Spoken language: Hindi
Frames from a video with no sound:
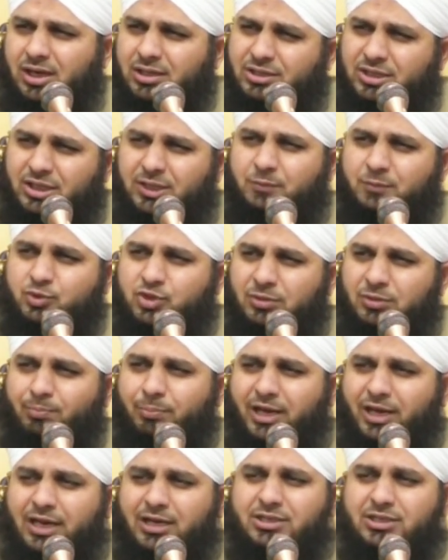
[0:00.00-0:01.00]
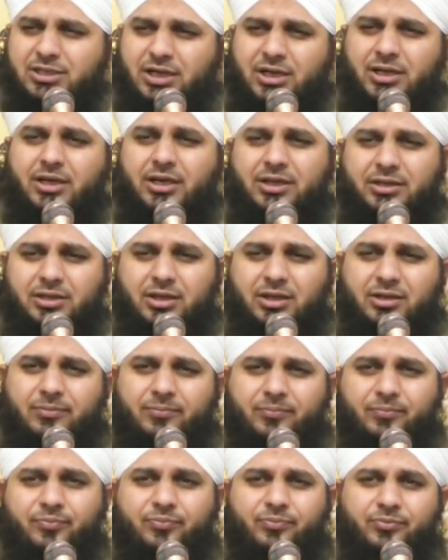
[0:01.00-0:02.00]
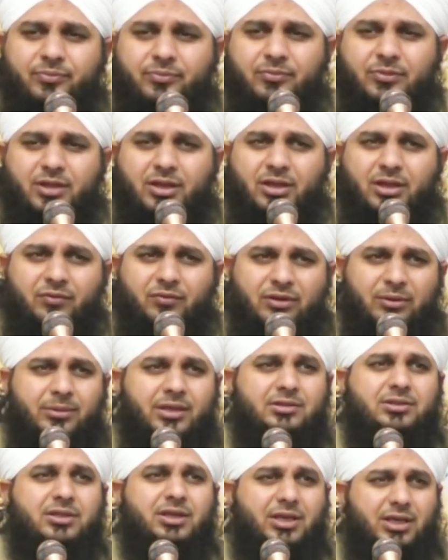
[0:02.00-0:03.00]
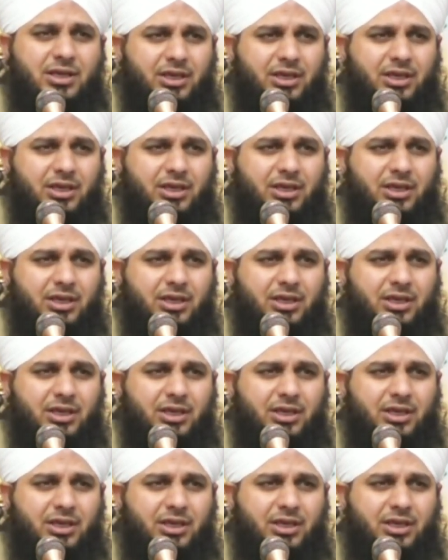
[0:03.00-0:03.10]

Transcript: अजीब सी मैल चढ़ गई है फरमाते